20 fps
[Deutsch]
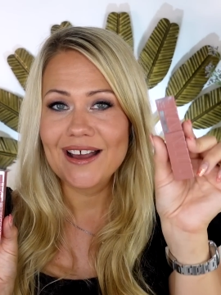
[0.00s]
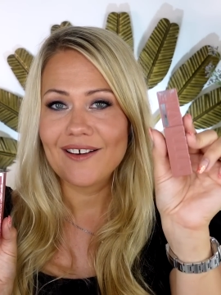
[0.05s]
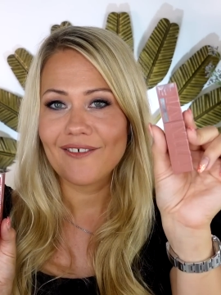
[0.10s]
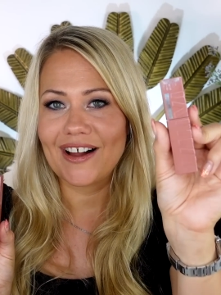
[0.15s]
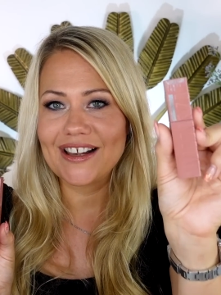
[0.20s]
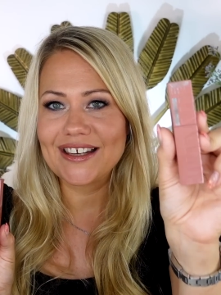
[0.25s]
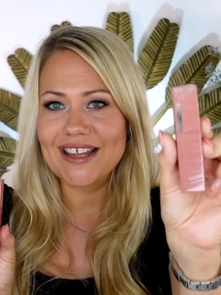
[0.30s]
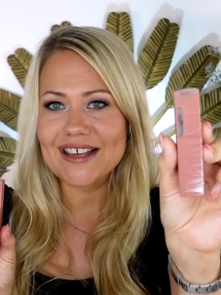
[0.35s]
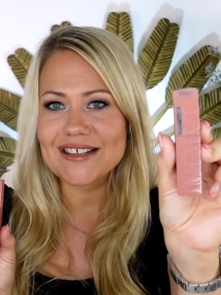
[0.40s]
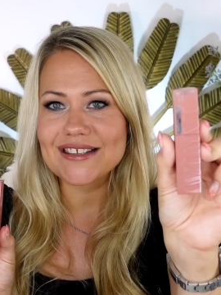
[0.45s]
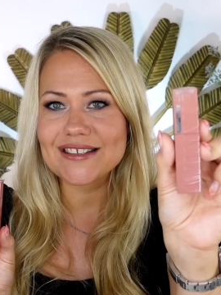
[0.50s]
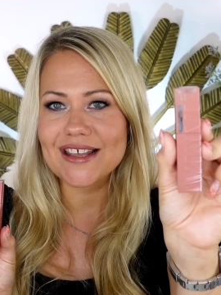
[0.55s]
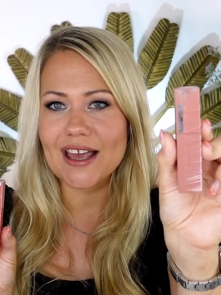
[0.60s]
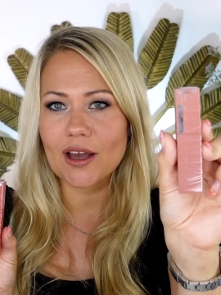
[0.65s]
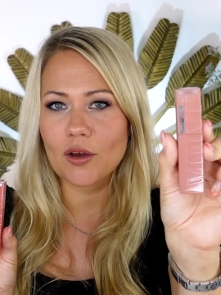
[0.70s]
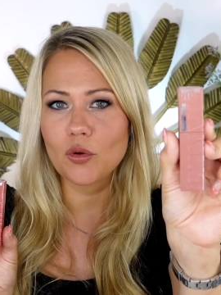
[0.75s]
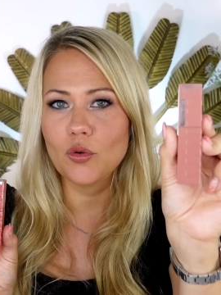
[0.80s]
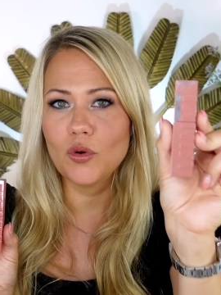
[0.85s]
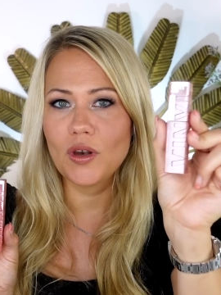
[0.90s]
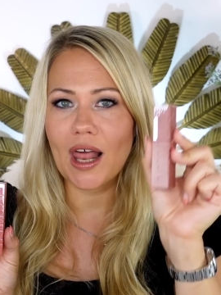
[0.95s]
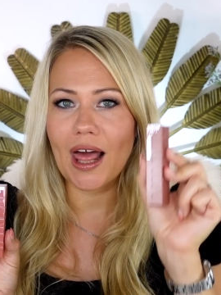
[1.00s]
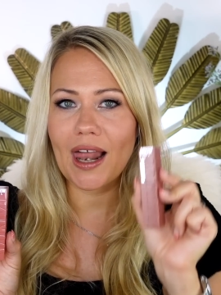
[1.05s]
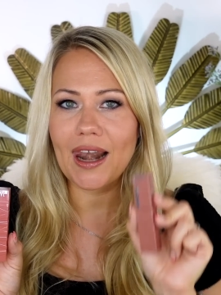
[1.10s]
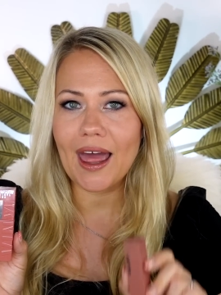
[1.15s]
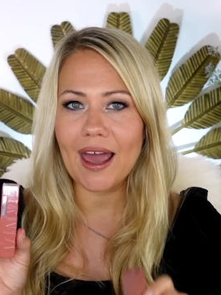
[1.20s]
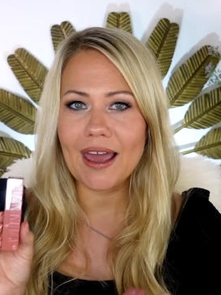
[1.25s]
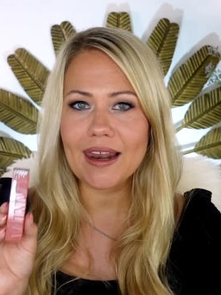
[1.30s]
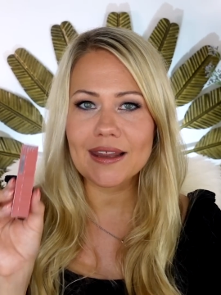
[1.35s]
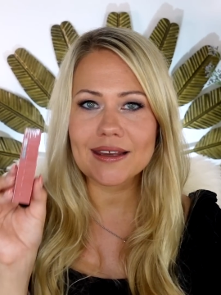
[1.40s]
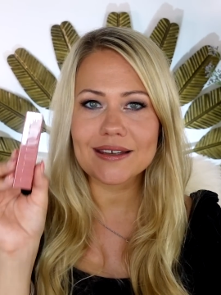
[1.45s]
Weil der ist sehr kühl
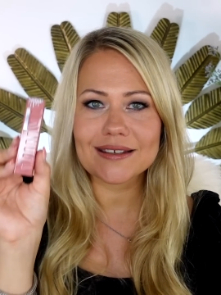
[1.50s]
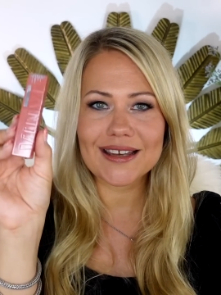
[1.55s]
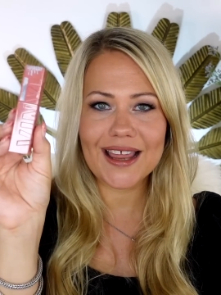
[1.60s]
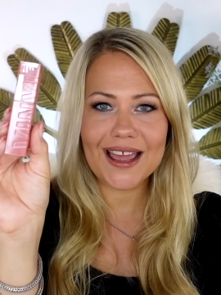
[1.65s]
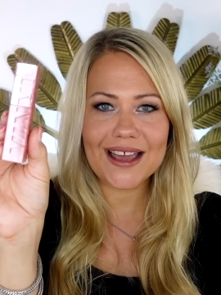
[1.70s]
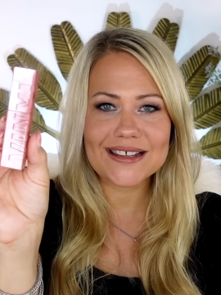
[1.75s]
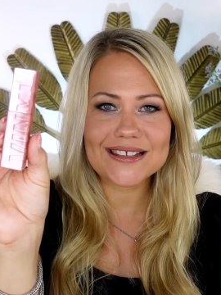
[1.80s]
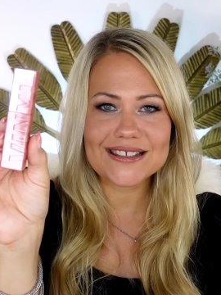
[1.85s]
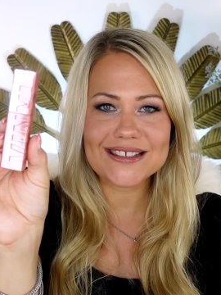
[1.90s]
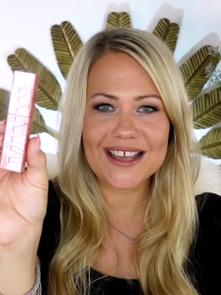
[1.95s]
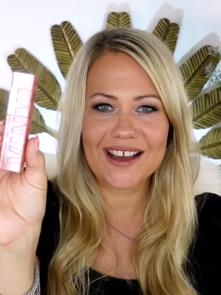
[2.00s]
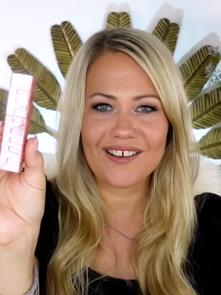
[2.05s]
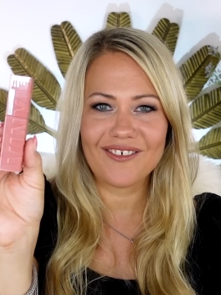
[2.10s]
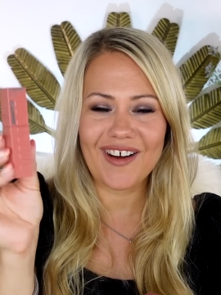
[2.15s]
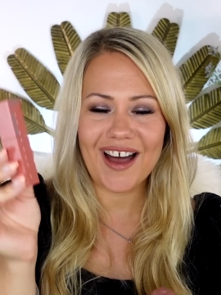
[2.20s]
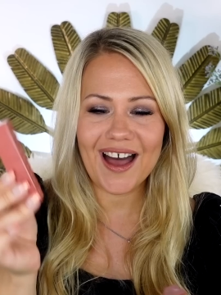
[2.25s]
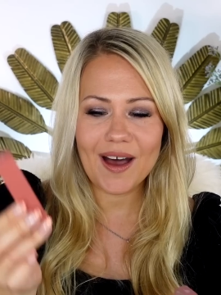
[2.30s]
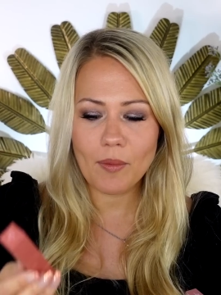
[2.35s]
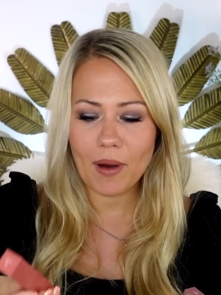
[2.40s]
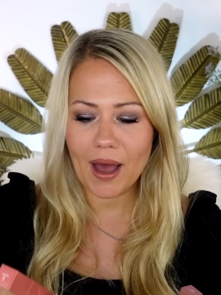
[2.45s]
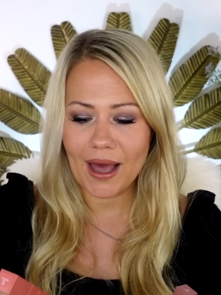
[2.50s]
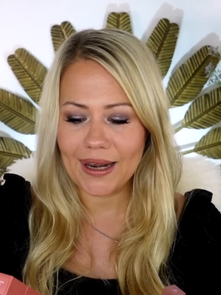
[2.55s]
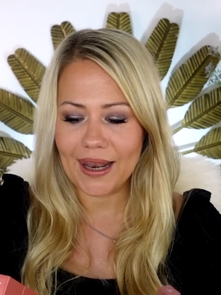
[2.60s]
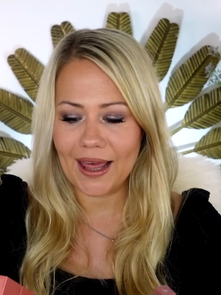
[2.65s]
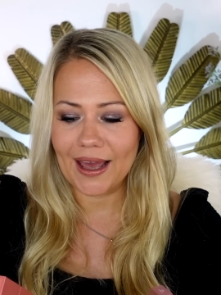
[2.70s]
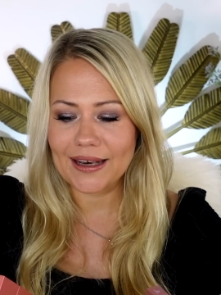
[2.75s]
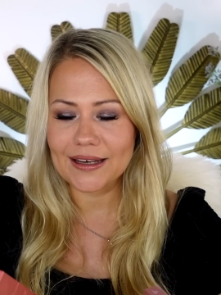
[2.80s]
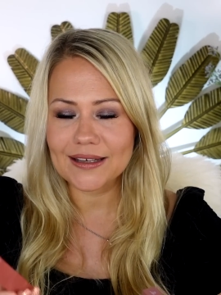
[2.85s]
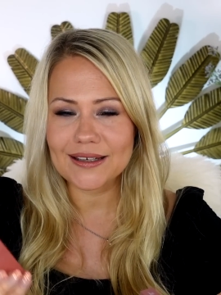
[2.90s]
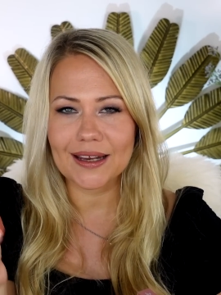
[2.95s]
alleine, der ist sehr warm
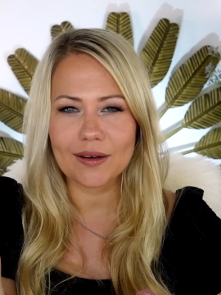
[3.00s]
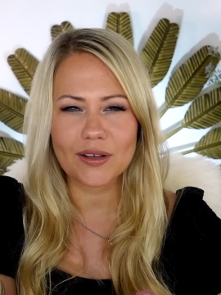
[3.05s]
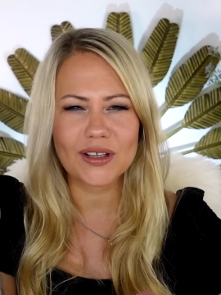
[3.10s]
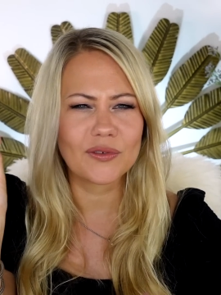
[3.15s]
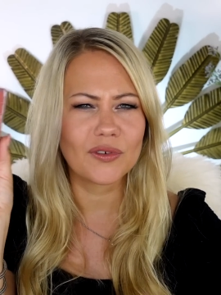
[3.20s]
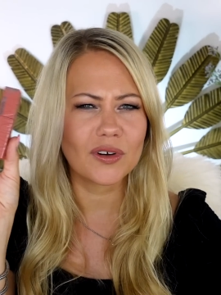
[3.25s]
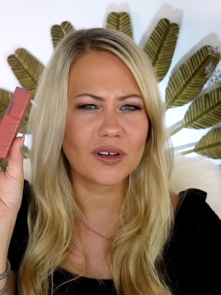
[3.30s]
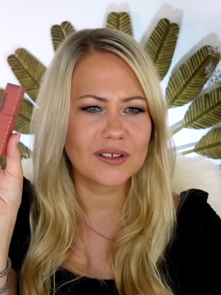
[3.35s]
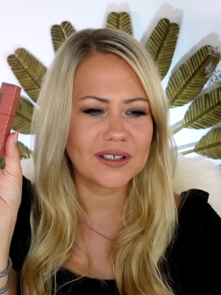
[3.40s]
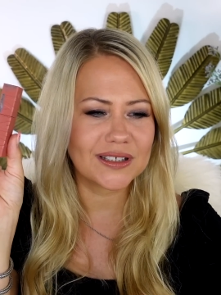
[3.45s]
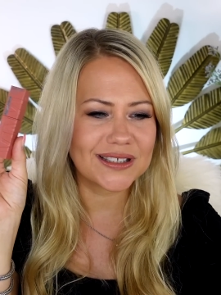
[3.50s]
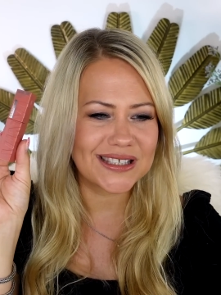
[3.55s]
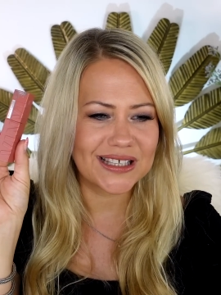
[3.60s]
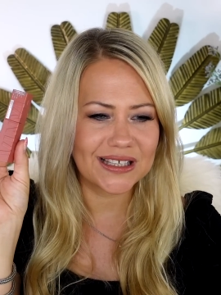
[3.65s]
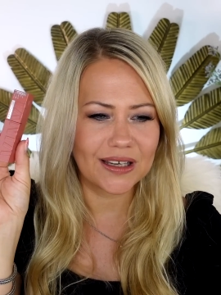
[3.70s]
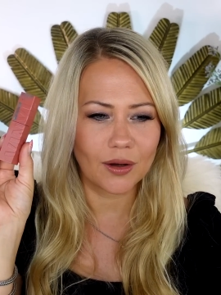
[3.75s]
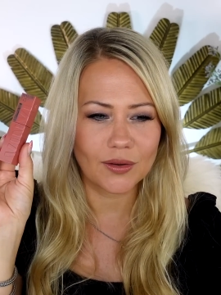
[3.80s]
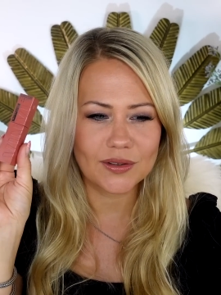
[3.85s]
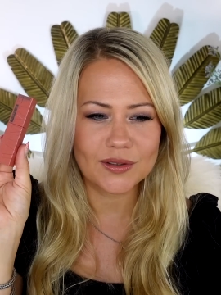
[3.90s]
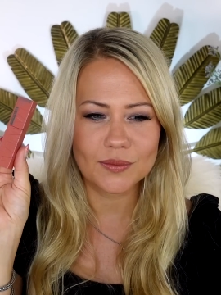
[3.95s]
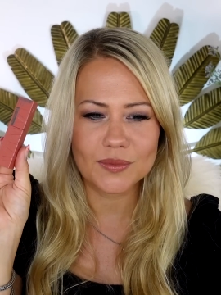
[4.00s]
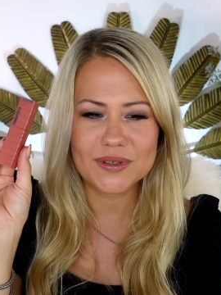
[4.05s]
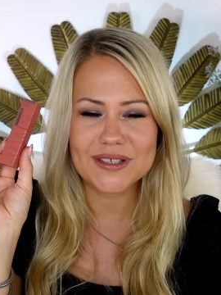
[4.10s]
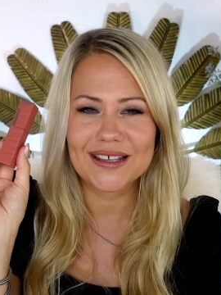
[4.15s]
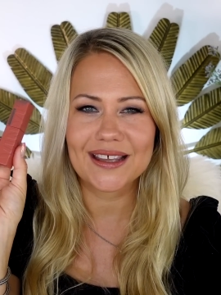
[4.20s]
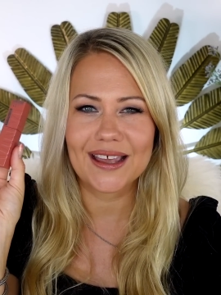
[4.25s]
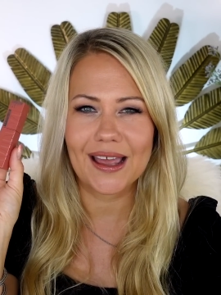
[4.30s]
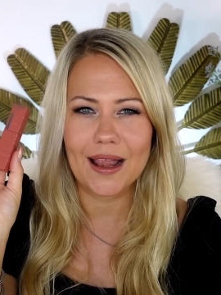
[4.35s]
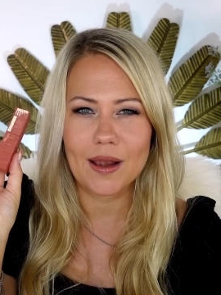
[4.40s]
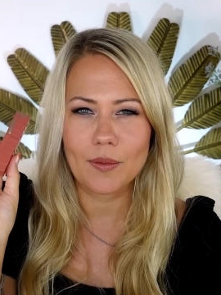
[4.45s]
alleine, dadurch wirken die Zähne auch so ein
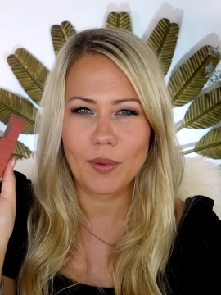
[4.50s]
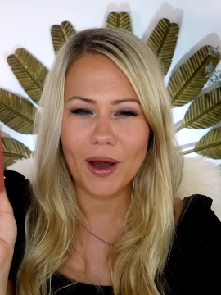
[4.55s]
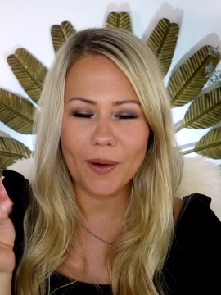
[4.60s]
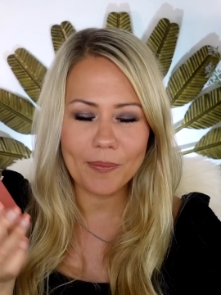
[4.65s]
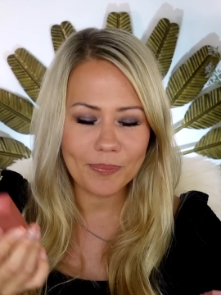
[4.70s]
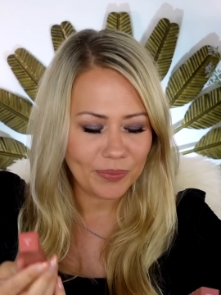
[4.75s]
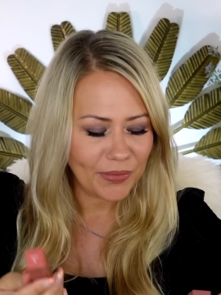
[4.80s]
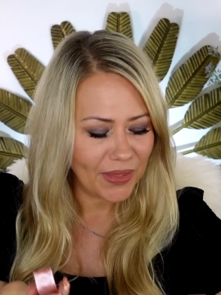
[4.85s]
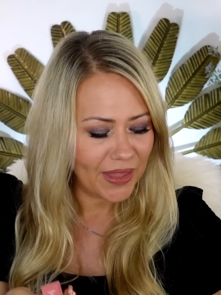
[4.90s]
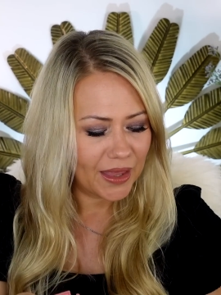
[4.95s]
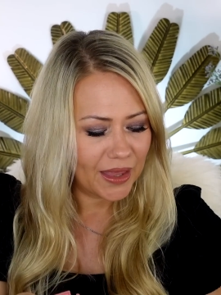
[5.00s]
bisschen gelber.